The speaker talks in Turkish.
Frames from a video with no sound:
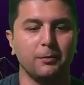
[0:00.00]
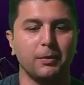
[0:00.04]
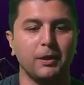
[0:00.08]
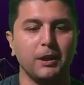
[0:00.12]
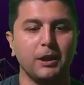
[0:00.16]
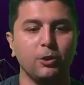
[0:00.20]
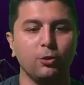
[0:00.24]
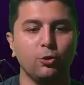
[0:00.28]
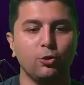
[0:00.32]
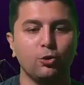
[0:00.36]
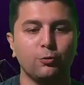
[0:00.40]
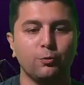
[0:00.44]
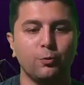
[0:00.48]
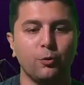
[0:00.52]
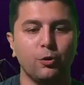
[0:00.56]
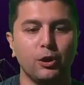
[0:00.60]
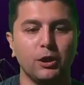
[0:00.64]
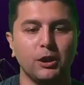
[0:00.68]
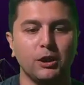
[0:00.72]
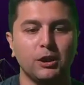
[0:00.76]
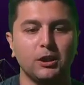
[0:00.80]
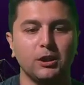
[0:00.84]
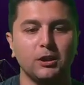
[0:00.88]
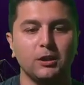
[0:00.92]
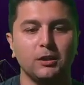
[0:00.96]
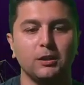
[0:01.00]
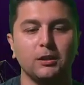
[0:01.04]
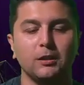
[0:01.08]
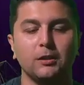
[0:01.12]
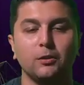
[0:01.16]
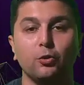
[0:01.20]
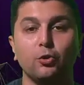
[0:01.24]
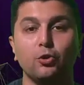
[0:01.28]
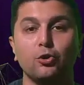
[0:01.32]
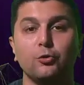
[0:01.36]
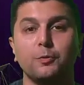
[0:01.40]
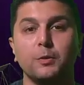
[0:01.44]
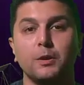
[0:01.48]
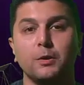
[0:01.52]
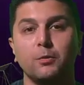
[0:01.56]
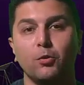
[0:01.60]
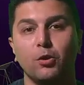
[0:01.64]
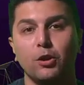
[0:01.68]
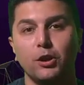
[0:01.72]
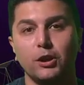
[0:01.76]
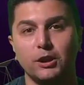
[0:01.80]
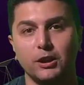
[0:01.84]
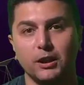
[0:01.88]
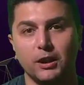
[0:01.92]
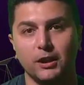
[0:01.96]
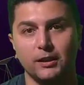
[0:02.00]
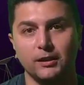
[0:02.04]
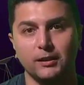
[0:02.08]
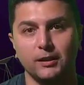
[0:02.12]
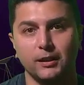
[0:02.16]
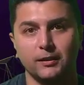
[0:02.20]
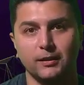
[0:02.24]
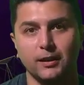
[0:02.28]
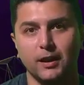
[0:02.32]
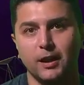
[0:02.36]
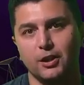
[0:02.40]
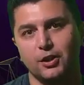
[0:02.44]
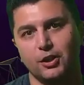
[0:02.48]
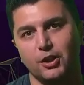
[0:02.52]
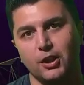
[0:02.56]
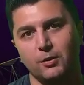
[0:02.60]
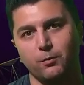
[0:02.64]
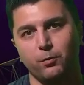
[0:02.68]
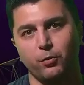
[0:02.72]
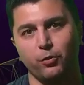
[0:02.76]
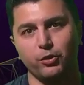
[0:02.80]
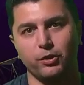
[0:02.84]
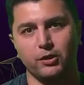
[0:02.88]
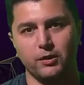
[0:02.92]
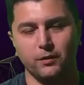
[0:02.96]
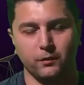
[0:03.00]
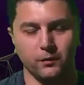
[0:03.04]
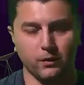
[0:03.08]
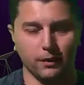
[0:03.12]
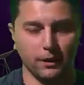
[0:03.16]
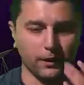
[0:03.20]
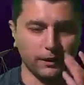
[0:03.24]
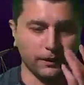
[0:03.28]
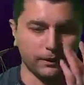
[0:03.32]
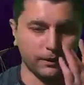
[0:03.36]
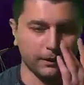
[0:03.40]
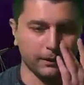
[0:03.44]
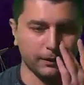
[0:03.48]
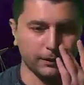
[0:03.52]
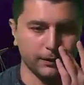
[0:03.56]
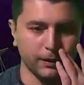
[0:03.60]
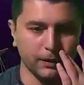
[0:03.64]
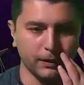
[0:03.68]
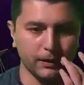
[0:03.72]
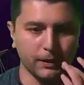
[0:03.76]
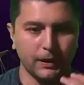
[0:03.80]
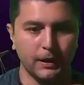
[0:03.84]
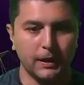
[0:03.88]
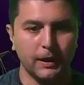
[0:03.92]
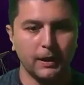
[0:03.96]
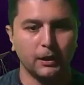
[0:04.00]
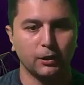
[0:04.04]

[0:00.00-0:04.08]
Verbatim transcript: Pi 3 bölü 2, 3 pi bölü 2 aralığında tanjant pozitiftir arkadaşlar.